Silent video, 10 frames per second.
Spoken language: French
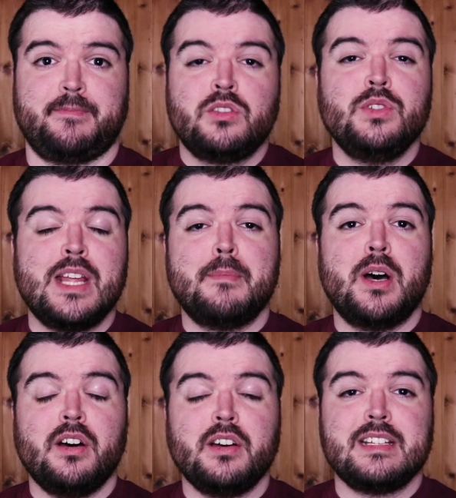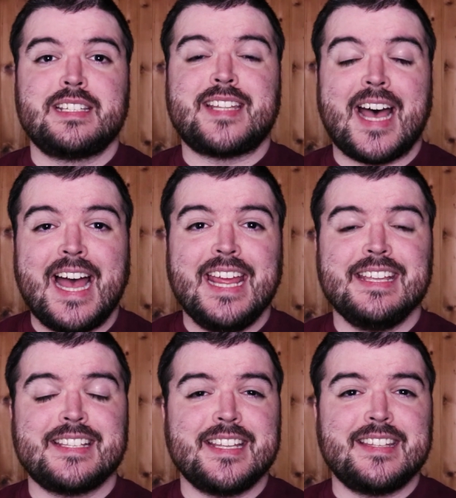Tout d'abord, tie,
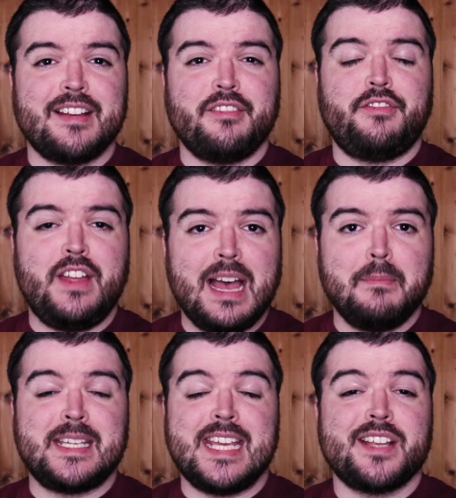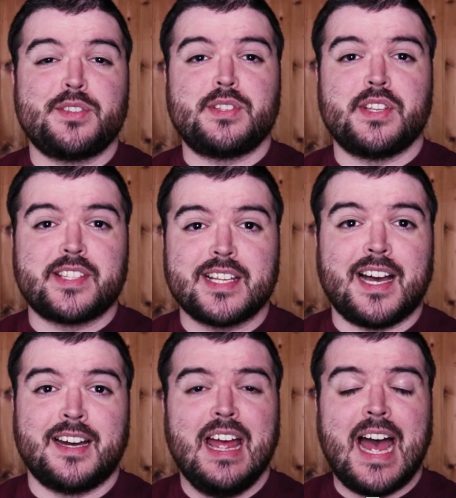c'est un verbe qui a ce
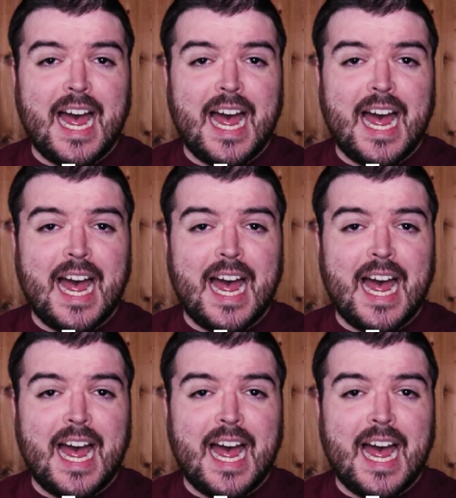sens-là,